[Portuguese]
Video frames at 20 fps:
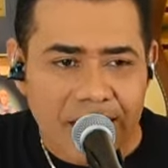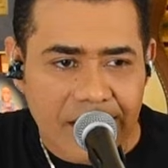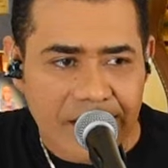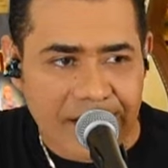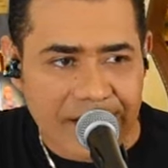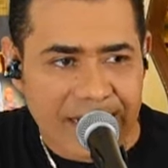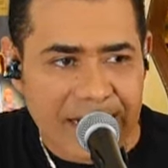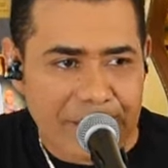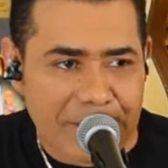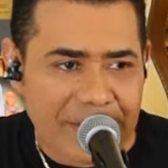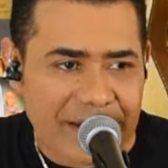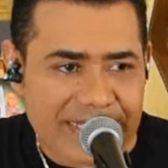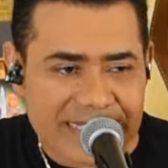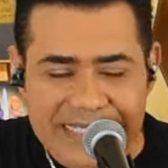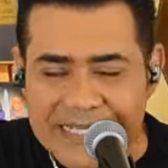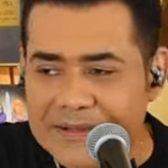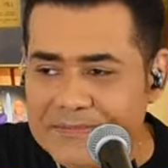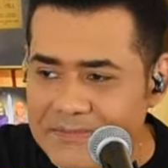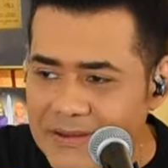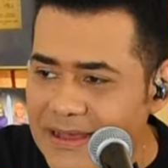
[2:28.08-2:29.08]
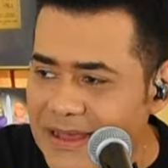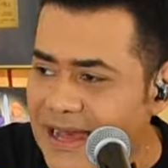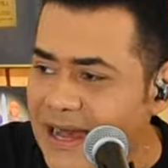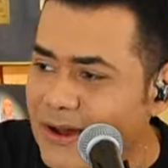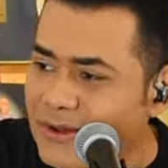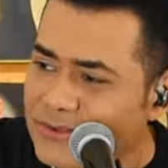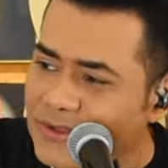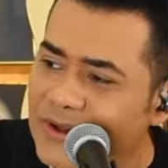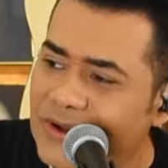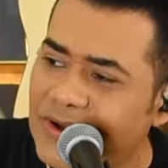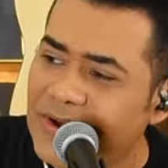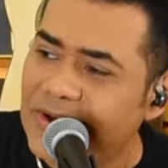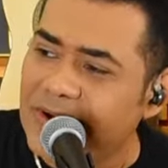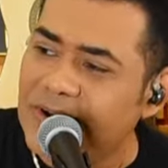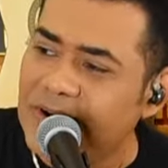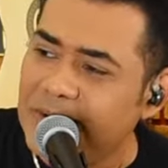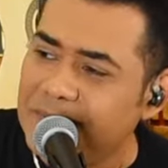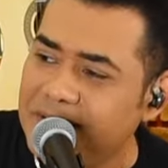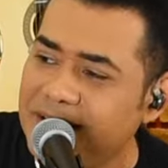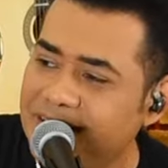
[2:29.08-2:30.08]
Era pra ser meu
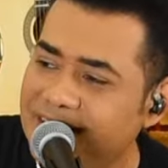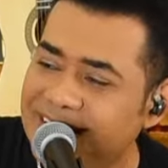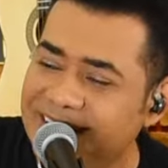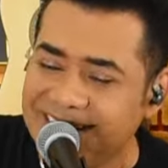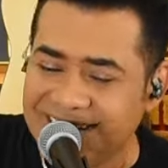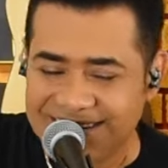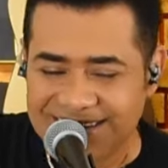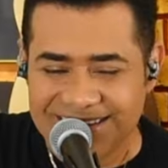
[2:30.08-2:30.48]
nome